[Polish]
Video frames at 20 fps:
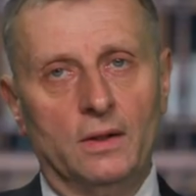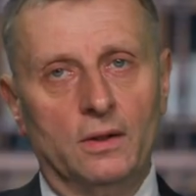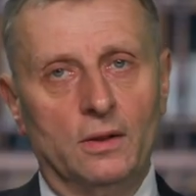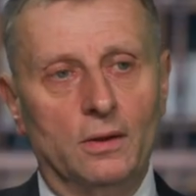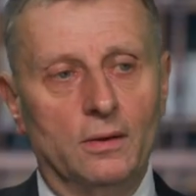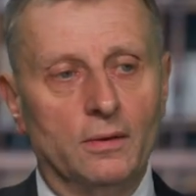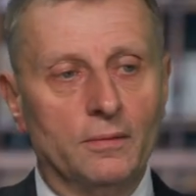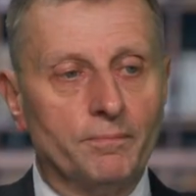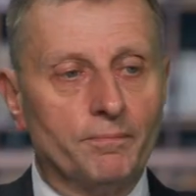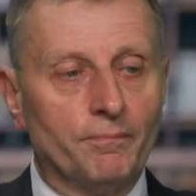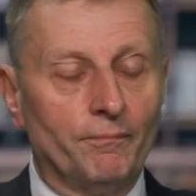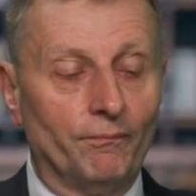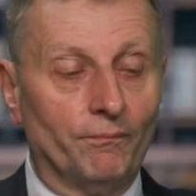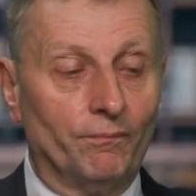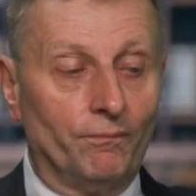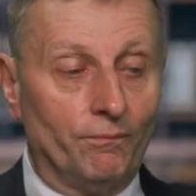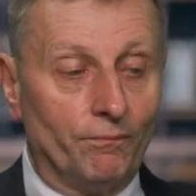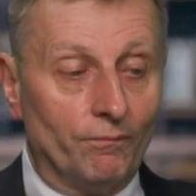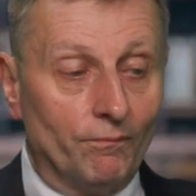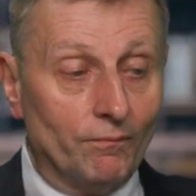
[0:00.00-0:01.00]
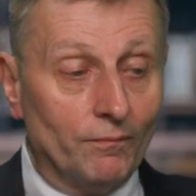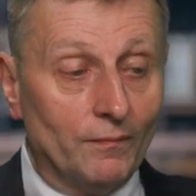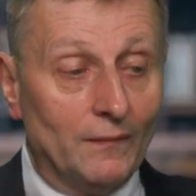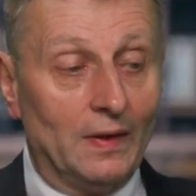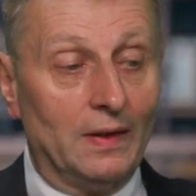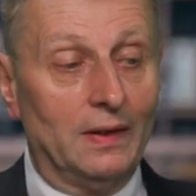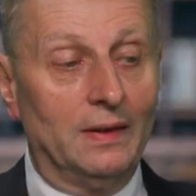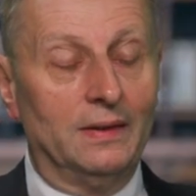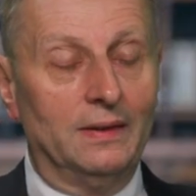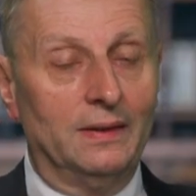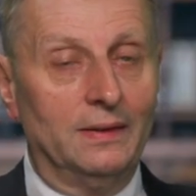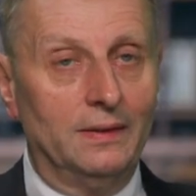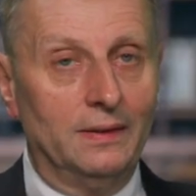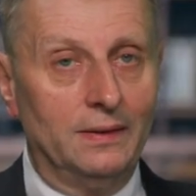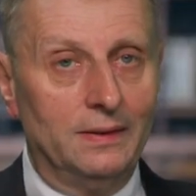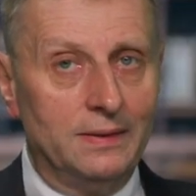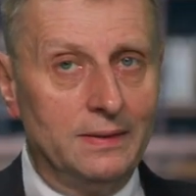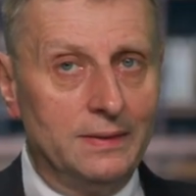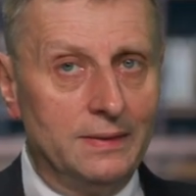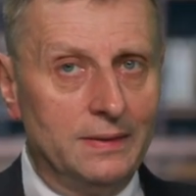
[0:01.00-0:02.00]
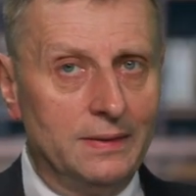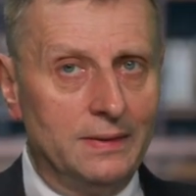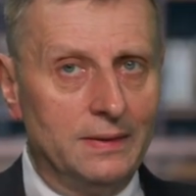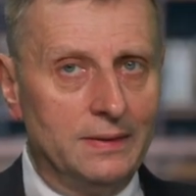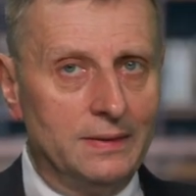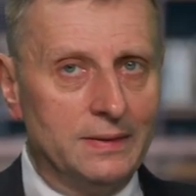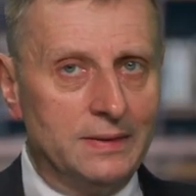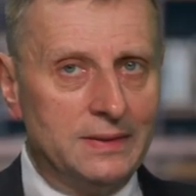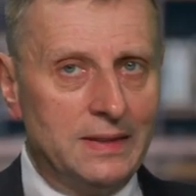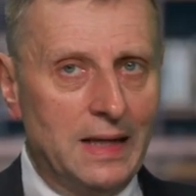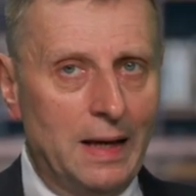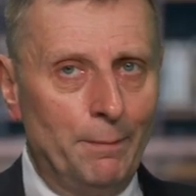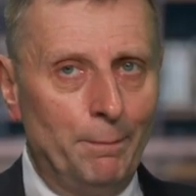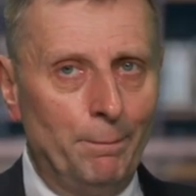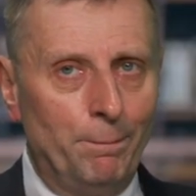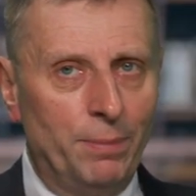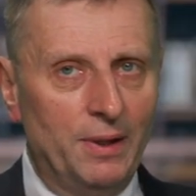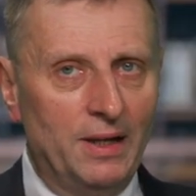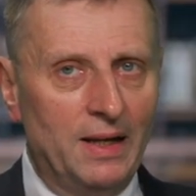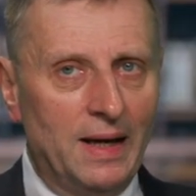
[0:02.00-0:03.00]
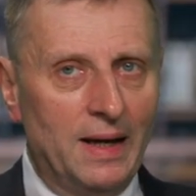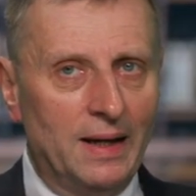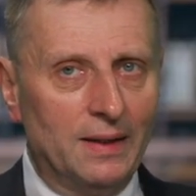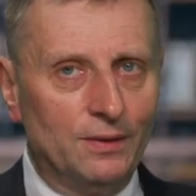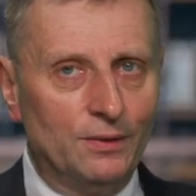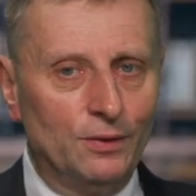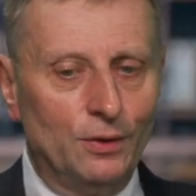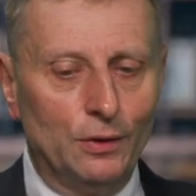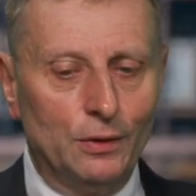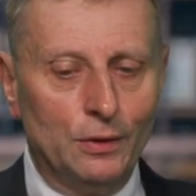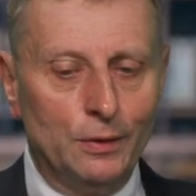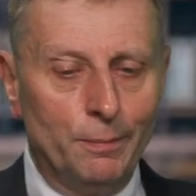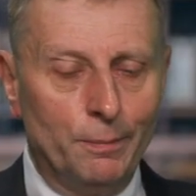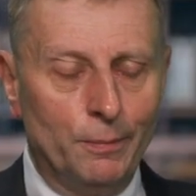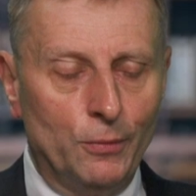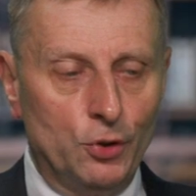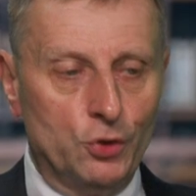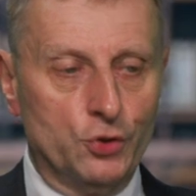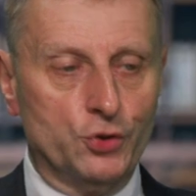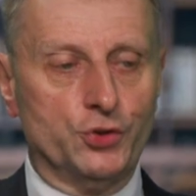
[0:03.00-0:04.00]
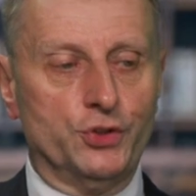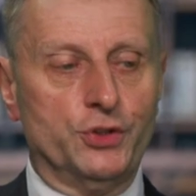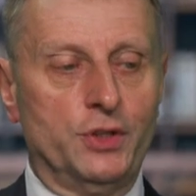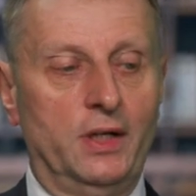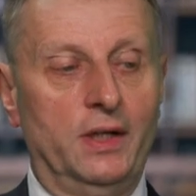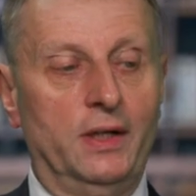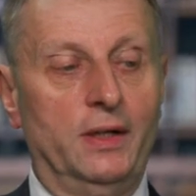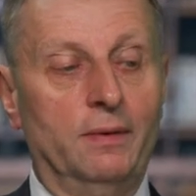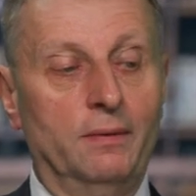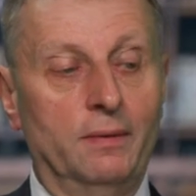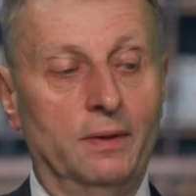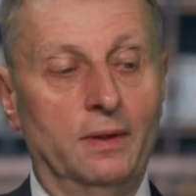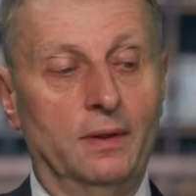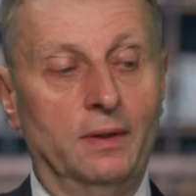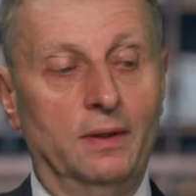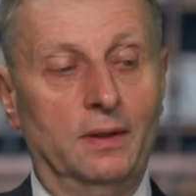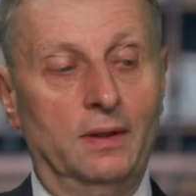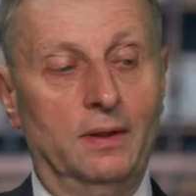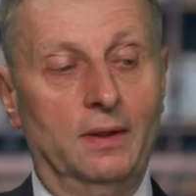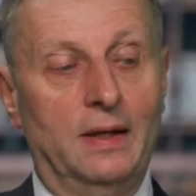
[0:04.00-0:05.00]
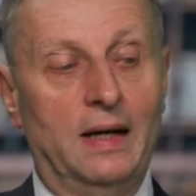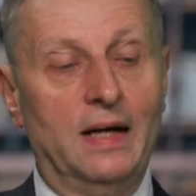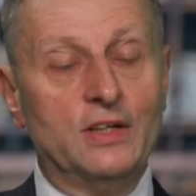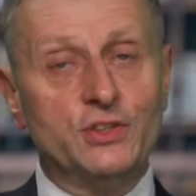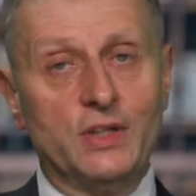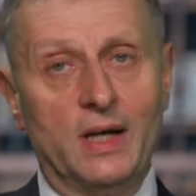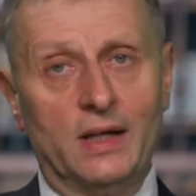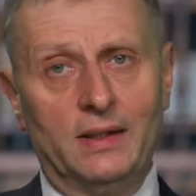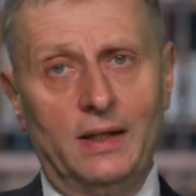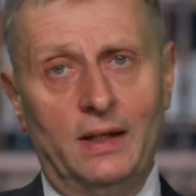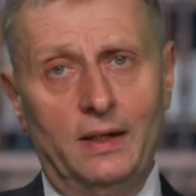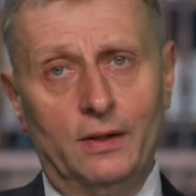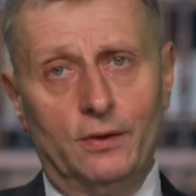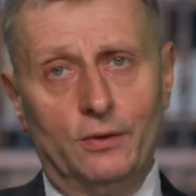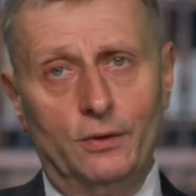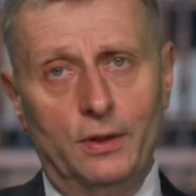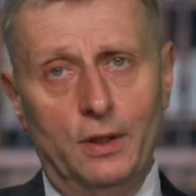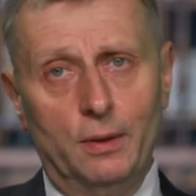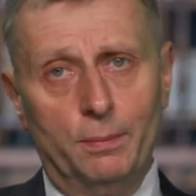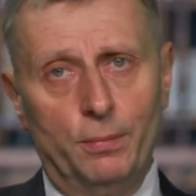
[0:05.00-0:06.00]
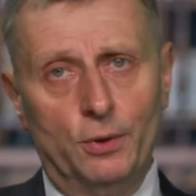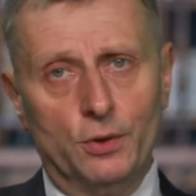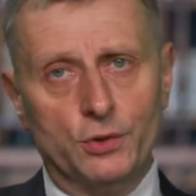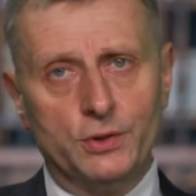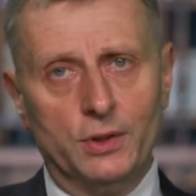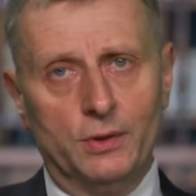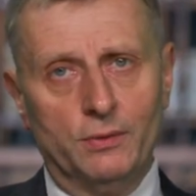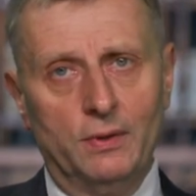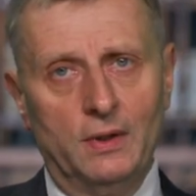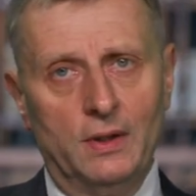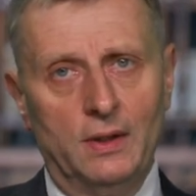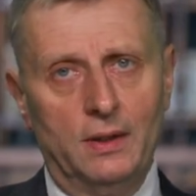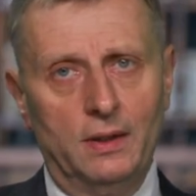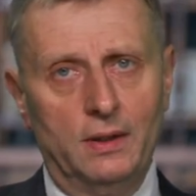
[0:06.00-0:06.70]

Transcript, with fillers: No, mm, sam Platon może y, aż tak daleko nie poszedł.